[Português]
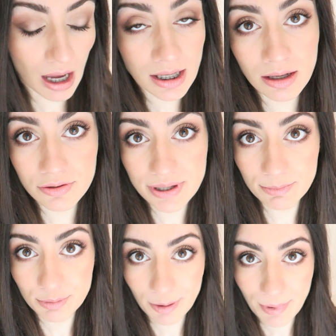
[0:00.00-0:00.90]
Ainda não sei
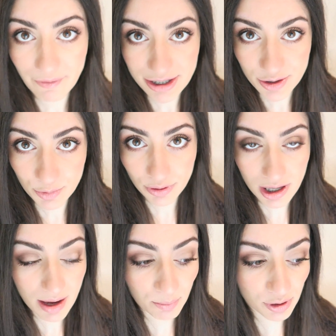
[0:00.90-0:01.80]
muito bem como é que vai ser o meu
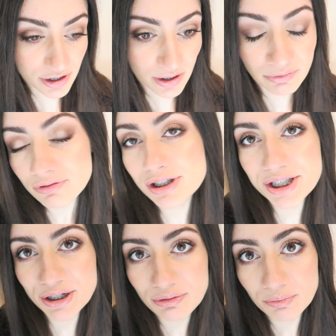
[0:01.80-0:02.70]
dia, por isso eu vou-vos
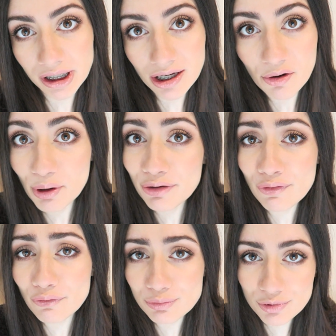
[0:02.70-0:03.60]
trazer comigo e
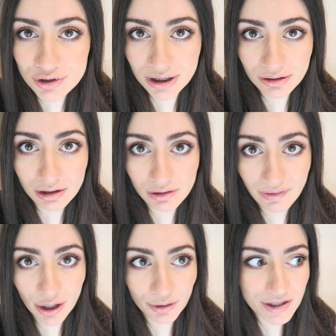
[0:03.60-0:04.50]
vou-vos mostrando aquilo que
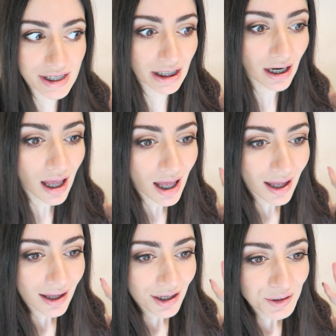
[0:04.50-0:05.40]
vai acontecer
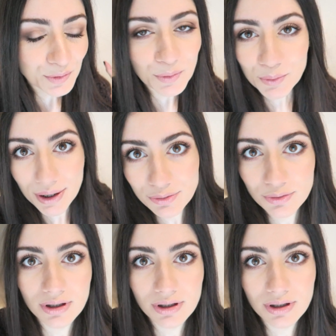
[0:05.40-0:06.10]
durante o